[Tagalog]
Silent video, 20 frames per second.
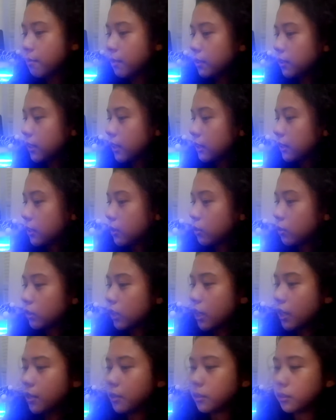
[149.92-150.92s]
Magtatanong
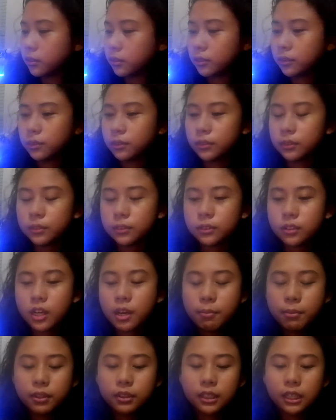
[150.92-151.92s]
tayo.
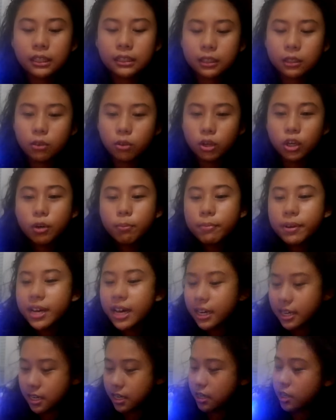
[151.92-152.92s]
Ay, magtatanong. Ano ba
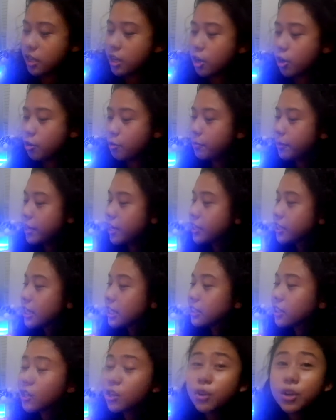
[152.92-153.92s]
yan? Ako yung pala yung
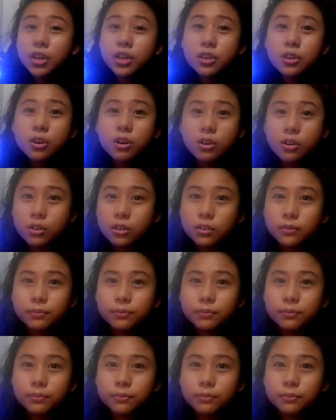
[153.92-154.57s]
tatanungin nyo.